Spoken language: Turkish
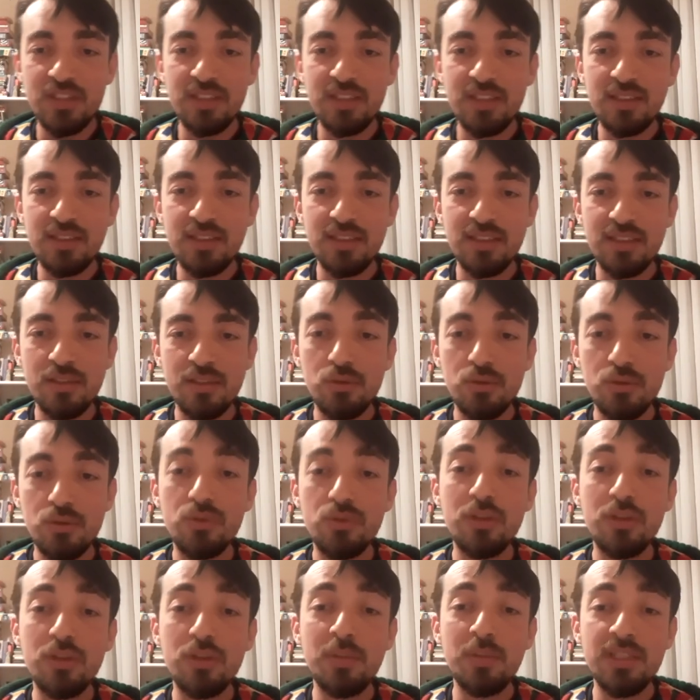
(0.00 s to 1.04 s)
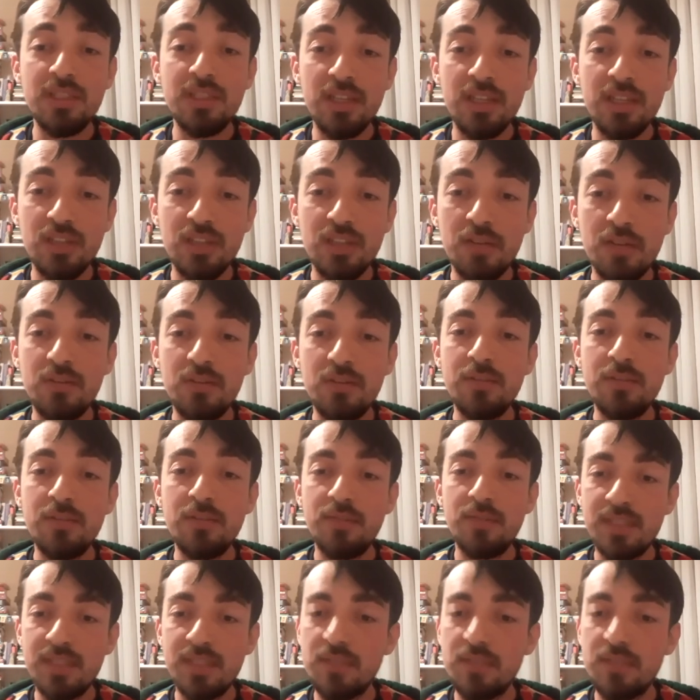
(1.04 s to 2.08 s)
E, Sürdürülebilir Yaşam Film
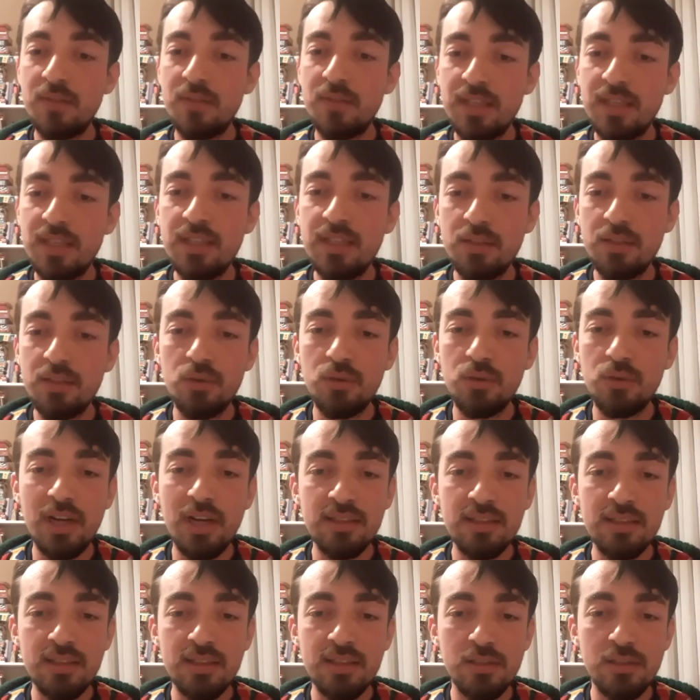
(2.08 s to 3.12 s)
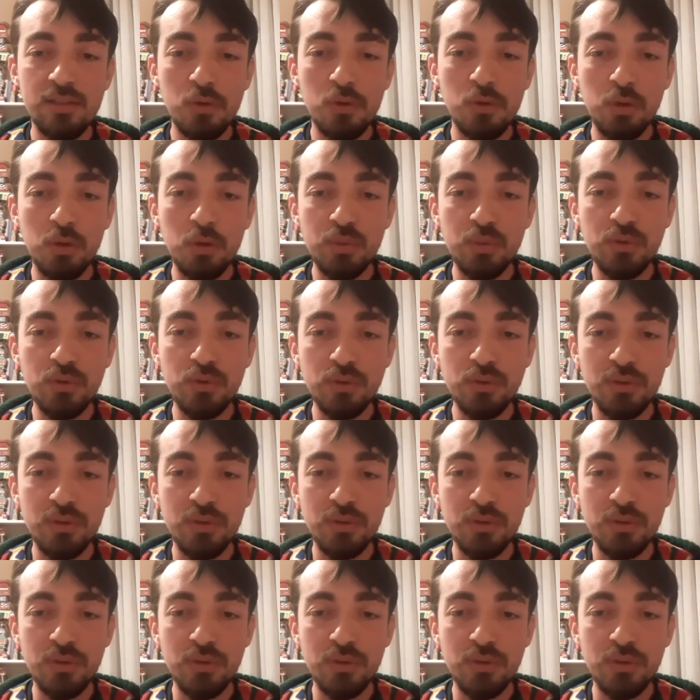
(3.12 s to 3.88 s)
Festivali'ni duyanlarınız olmuştur.